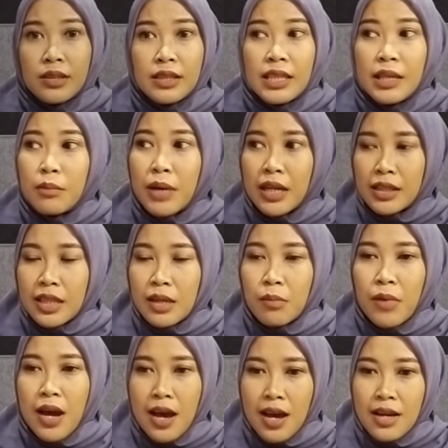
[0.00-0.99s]

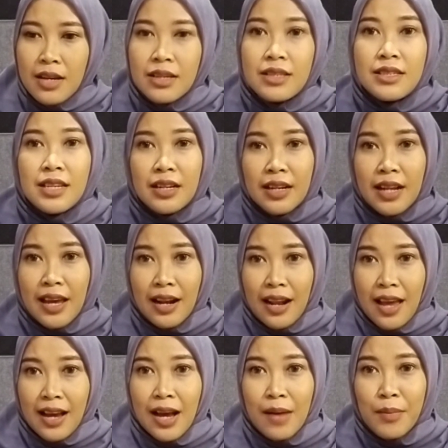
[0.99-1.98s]
tiba-tiba
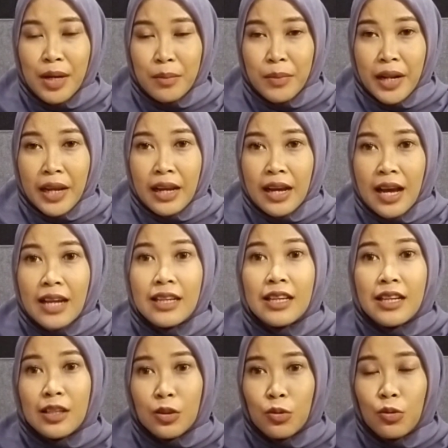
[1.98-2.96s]
jendela kamar mereka
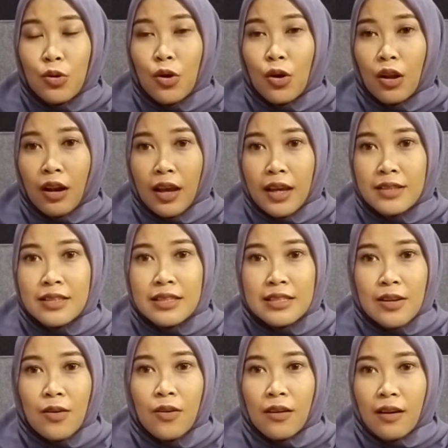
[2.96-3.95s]
diketuk oleh
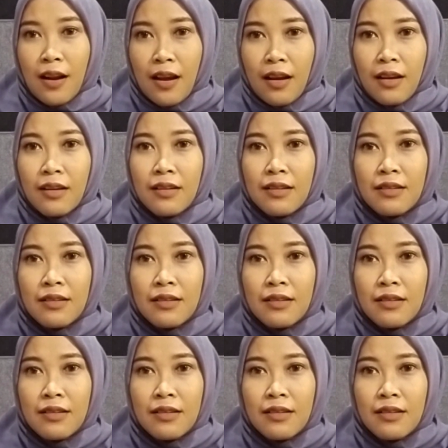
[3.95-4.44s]
seseorang.